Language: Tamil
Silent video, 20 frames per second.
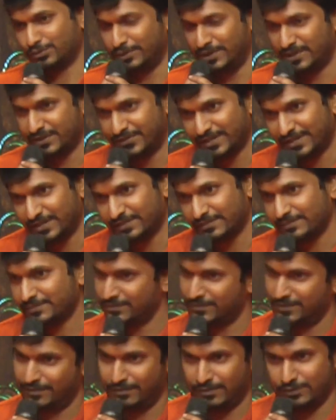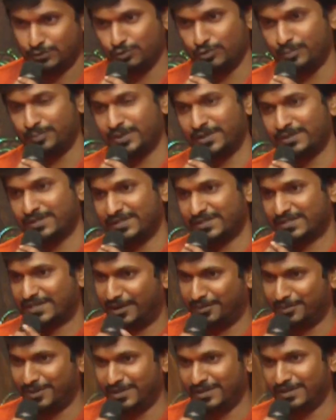சுனில் சார் சூப்பர்
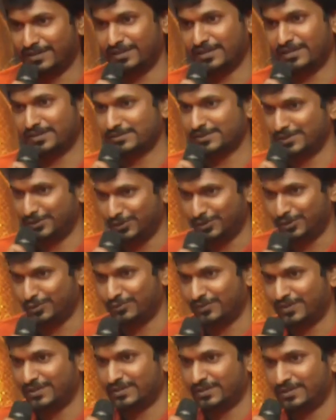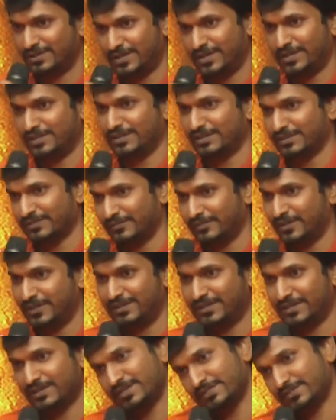கமெடினா ஹீரோவா அண்ட்
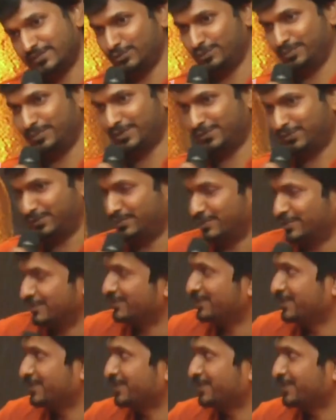ஃபைட்டரா சூப்பர் சூப்பர்